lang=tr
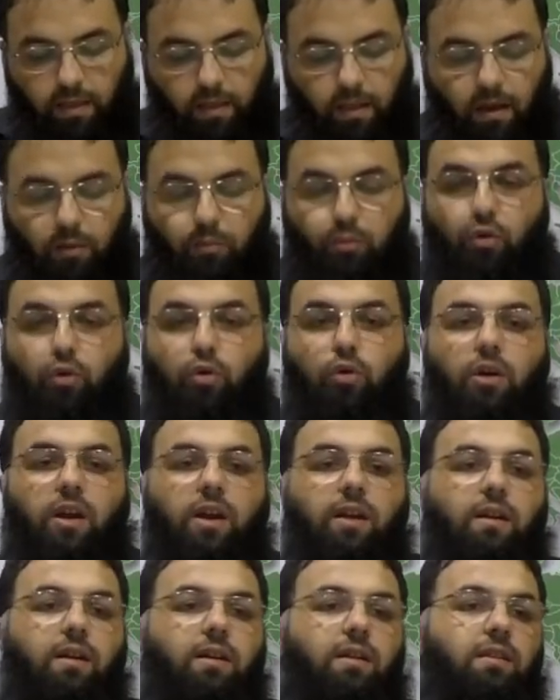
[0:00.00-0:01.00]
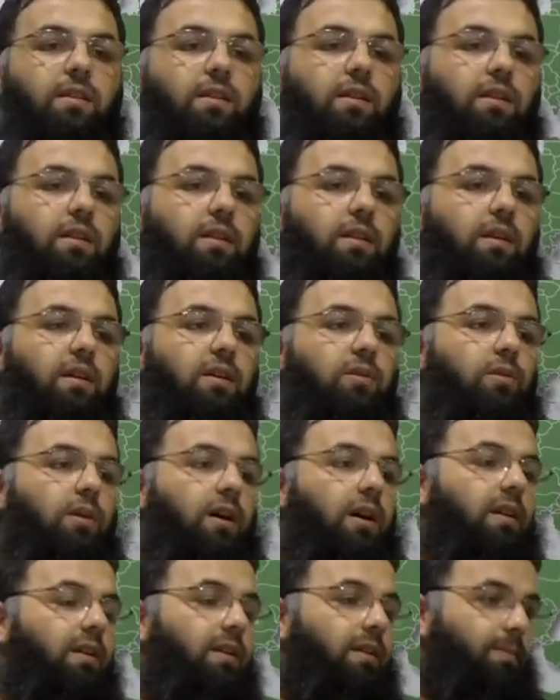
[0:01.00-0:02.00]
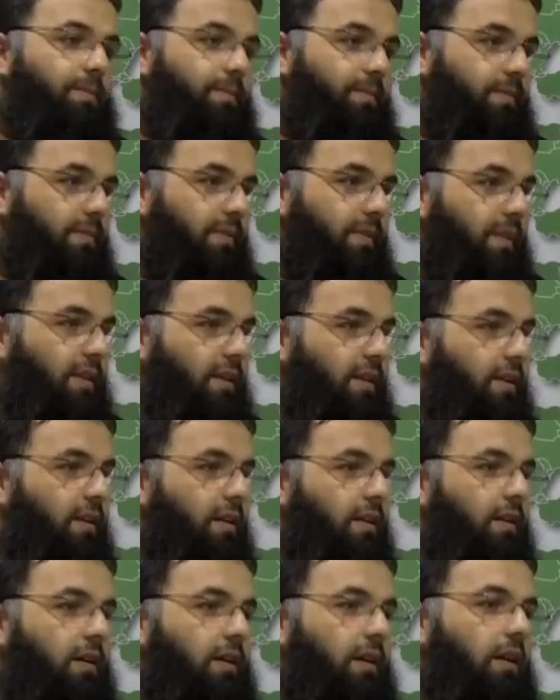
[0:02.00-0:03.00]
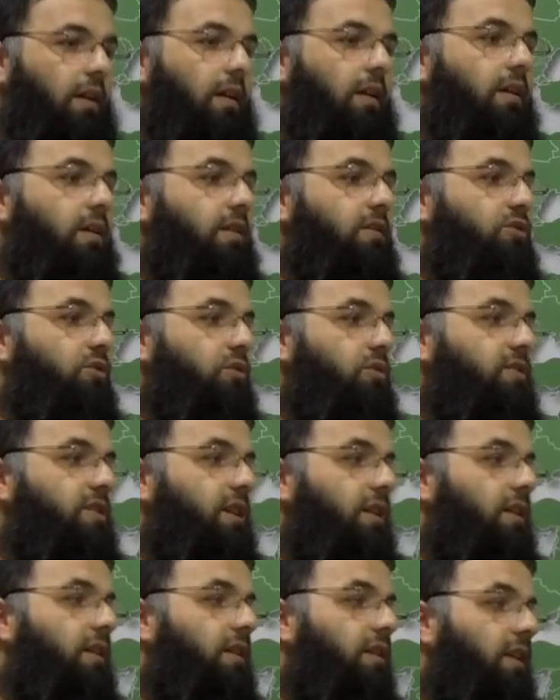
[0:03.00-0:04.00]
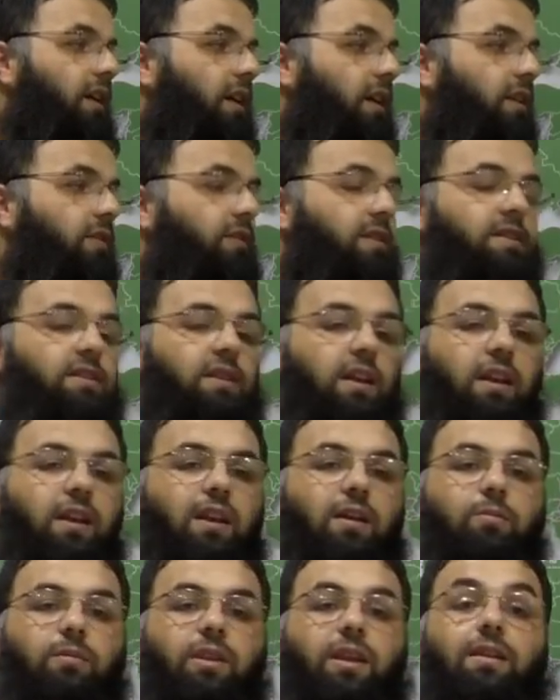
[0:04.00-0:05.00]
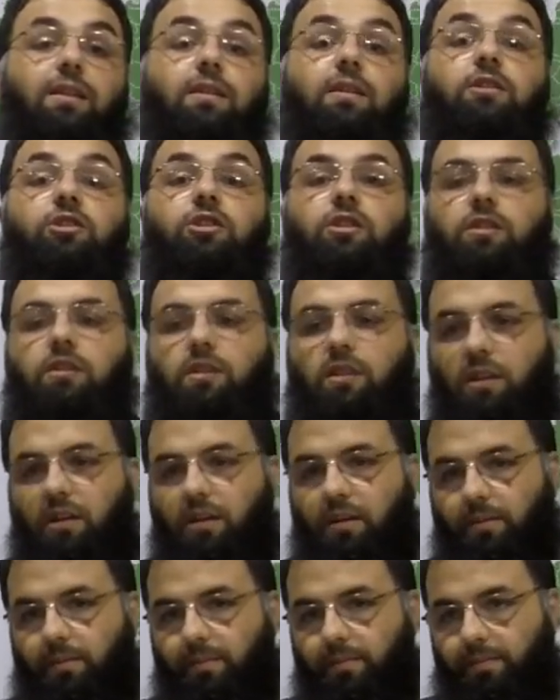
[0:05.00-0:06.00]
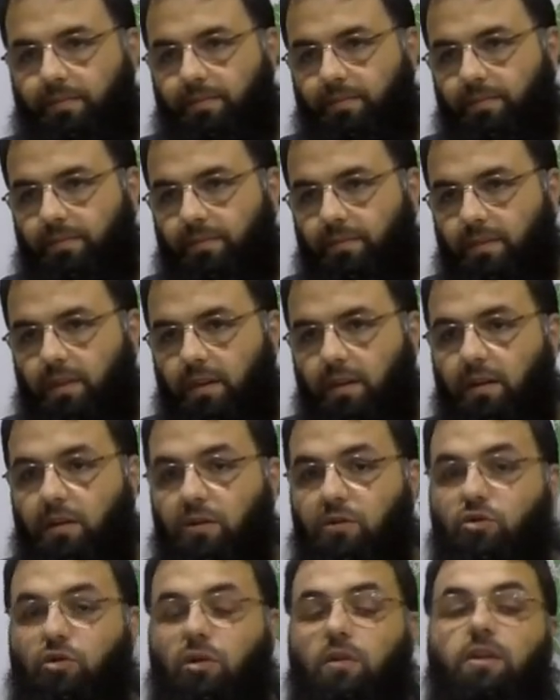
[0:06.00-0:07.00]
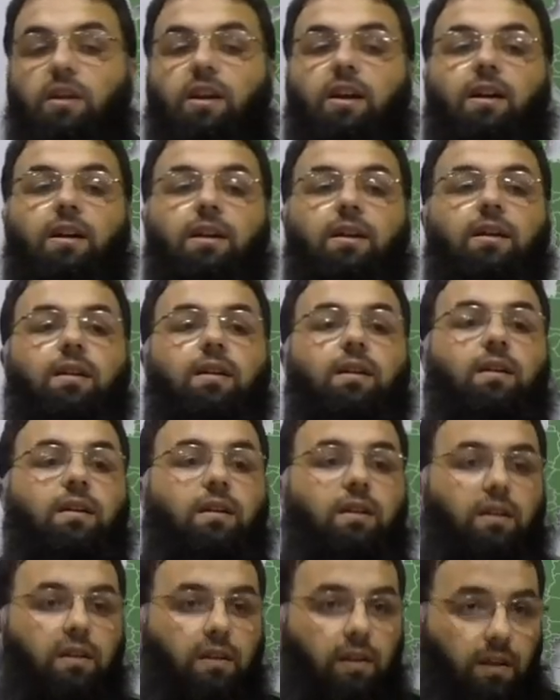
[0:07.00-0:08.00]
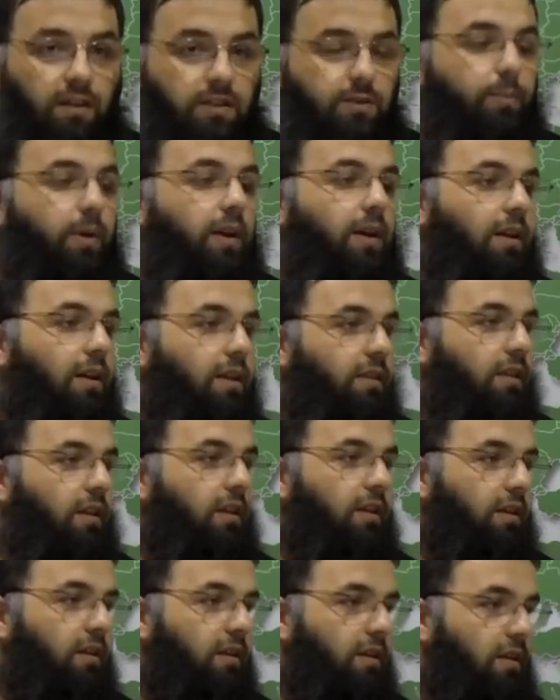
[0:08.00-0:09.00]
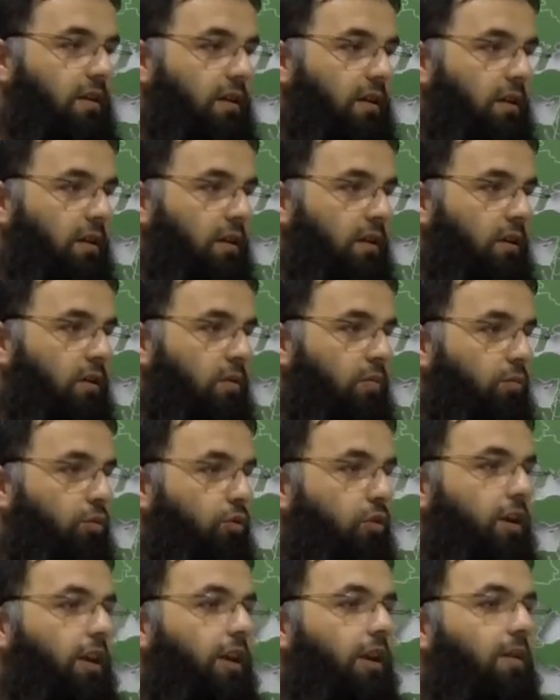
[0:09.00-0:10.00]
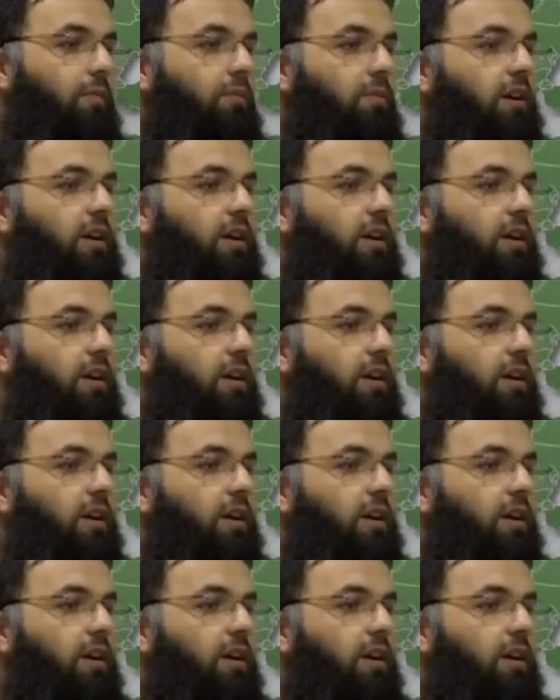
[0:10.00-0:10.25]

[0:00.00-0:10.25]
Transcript: Ebu Hureyre radıyallahu an Allah Resulü sallallahu aleyhi ve sellem'den işittiği, sonra ezberlediği bu ilim